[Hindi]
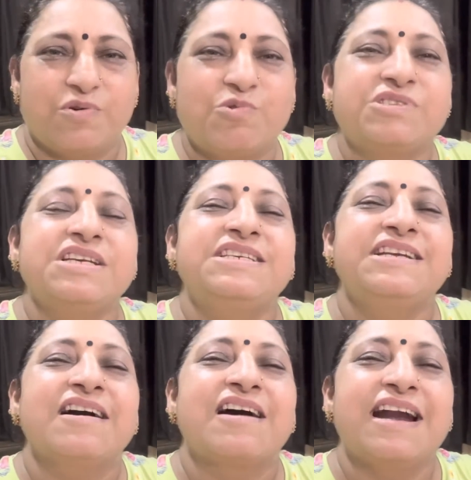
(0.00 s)
उस दिन
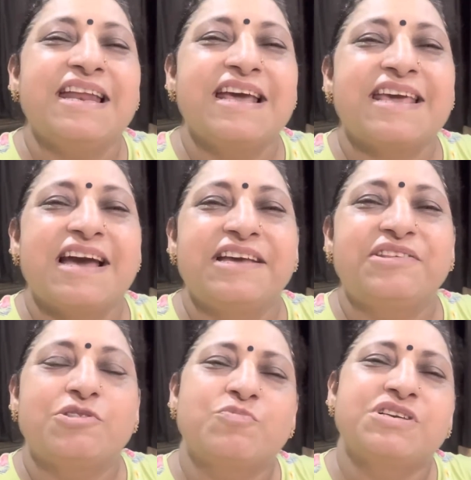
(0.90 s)
चीना गाड़ी लेके आई
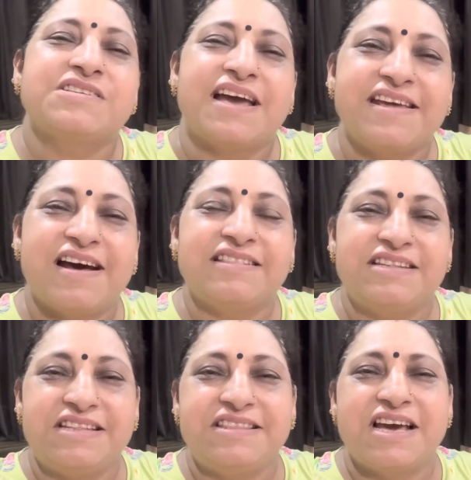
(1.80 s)
थी तो मुझे सारी रात
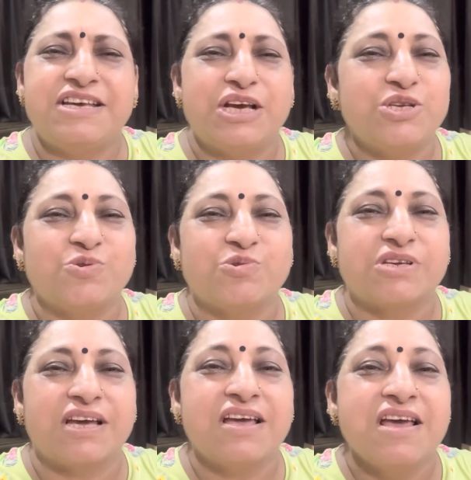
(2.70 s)
नींद नहीं आई यही सोच
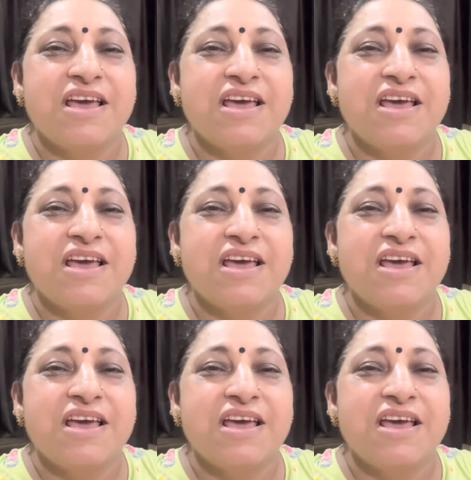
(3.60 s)
के